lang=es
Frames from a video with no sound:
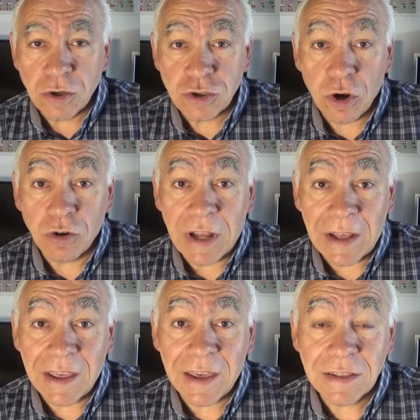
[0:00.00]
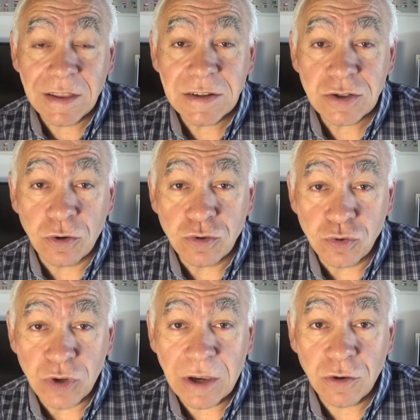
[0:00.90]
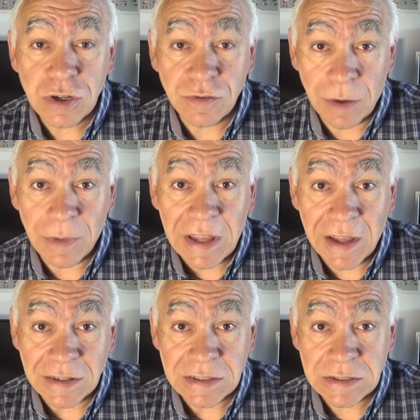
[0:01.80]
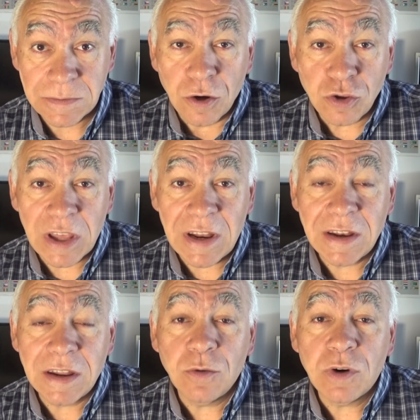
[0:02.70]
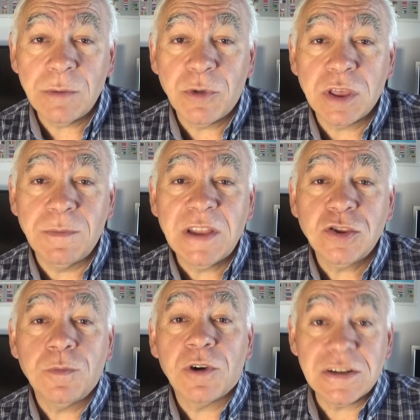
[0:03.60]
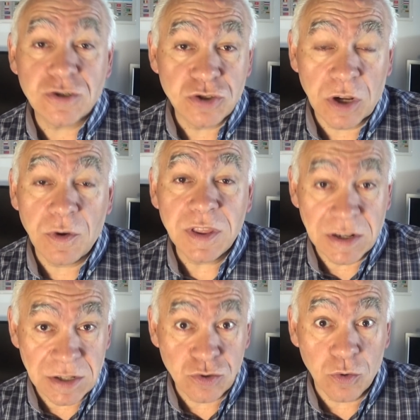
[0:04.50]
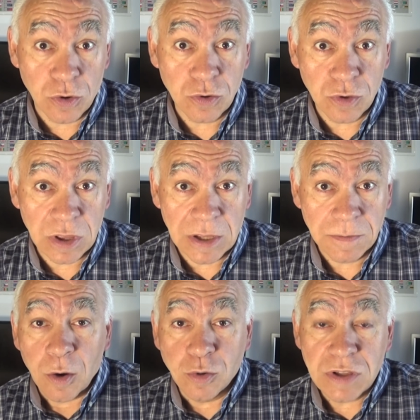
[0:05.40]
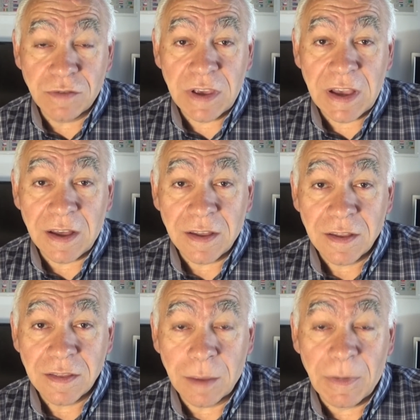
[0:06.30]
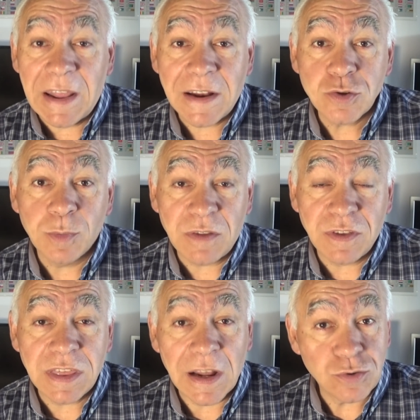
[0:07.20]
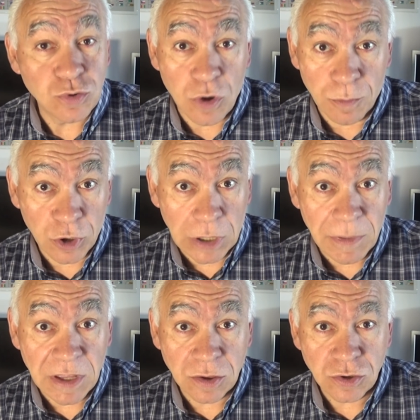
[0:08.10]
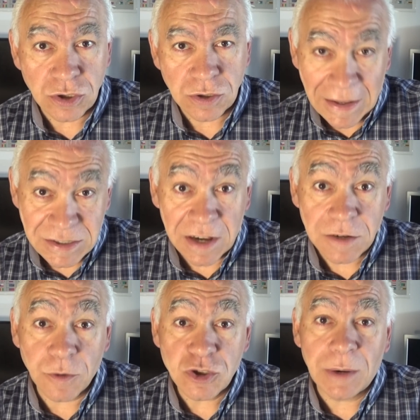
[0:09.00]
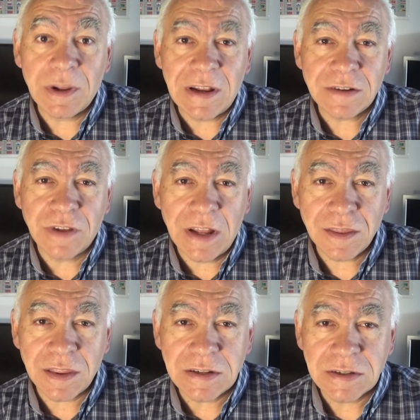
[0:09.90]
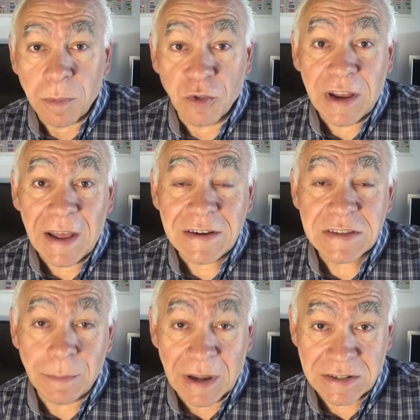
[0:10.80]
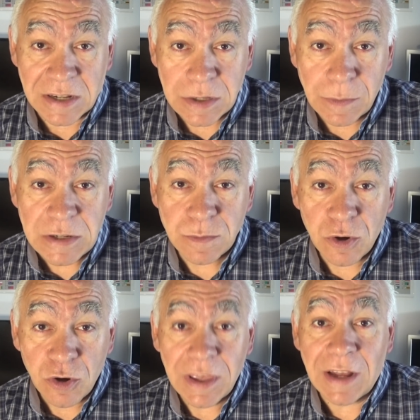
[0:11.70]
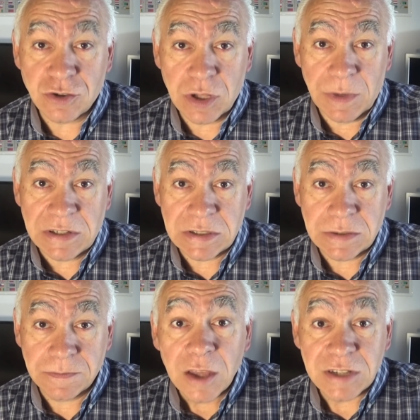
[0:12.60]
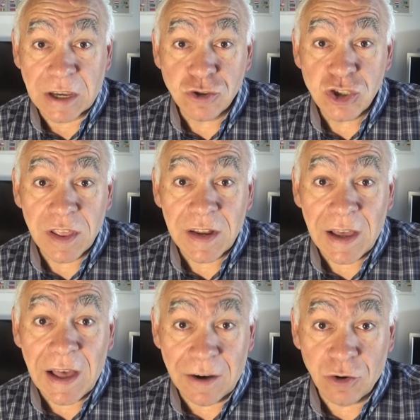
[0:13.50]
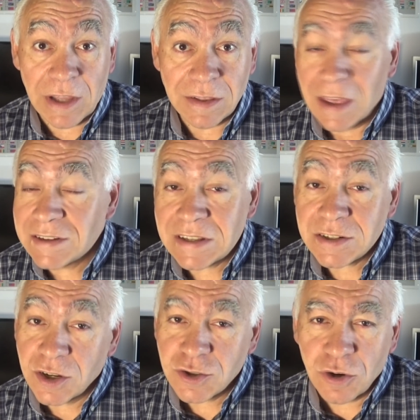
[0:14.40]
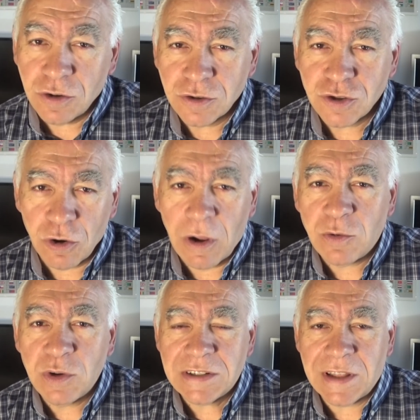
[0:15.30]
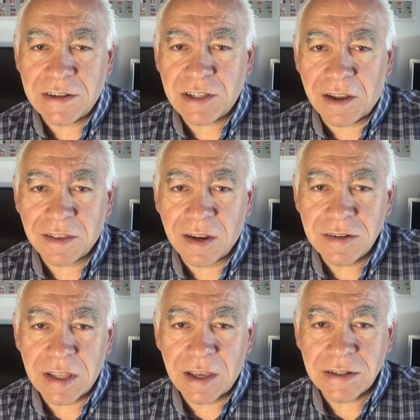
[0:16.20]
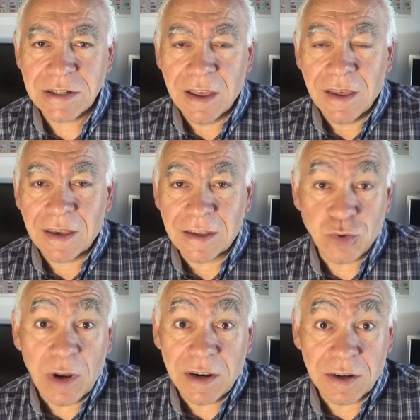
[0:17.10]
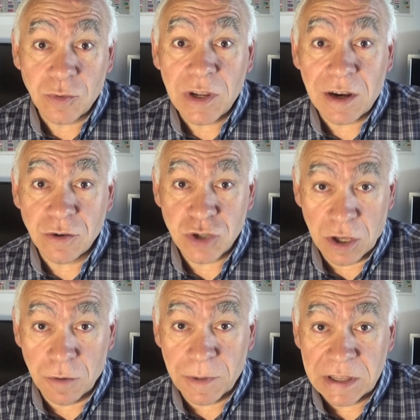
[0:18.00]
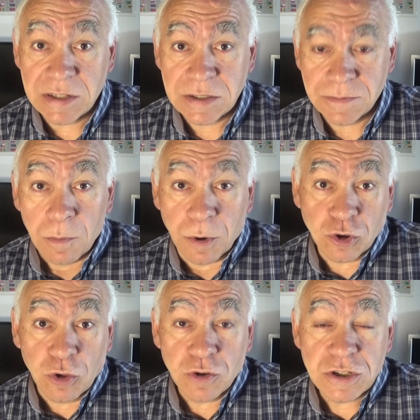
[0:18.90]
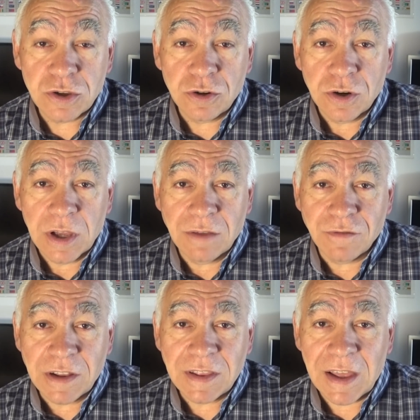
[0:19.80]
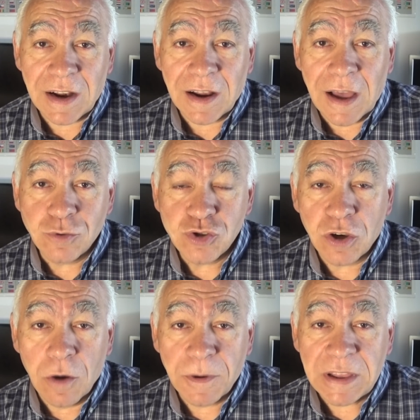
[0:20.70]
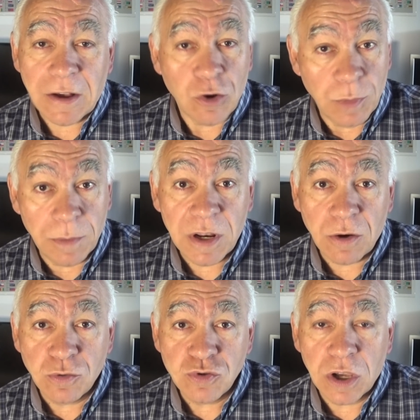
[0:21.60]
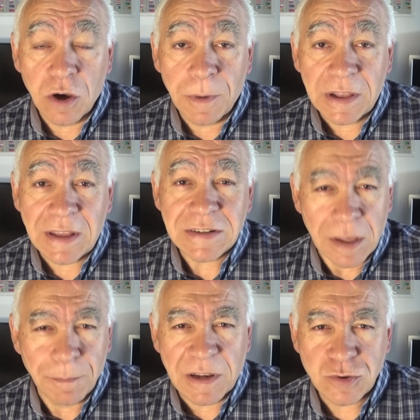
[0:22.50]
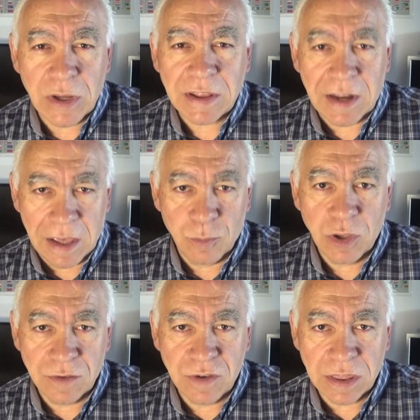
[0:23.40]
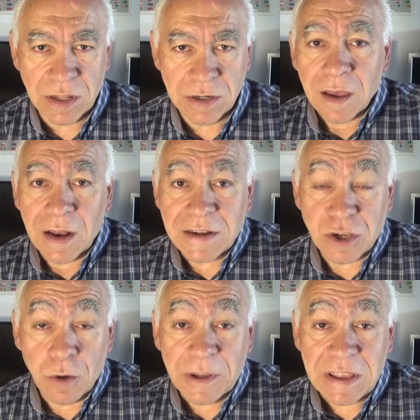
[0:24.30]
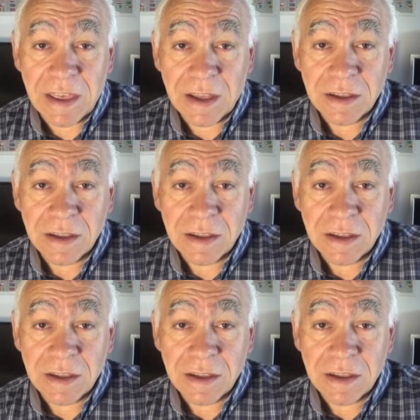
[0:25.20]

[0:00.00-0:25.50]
son negligentes con sus hijos y familiares, no tienen ningún remordimiento por las consecuencias de su conducta, justifica de manera superficial sus comportamientos, es irresponsable en las finanzas, podría lastimarse a sí mismo y a los demás se considera arrogante. Estas son solo algunas de las características que suelen reunir los psicópatas. Por todo esto, enfrentar a un psicópata, convivir con un psicópata, siempre es una tarea muy difícil. La psicopatía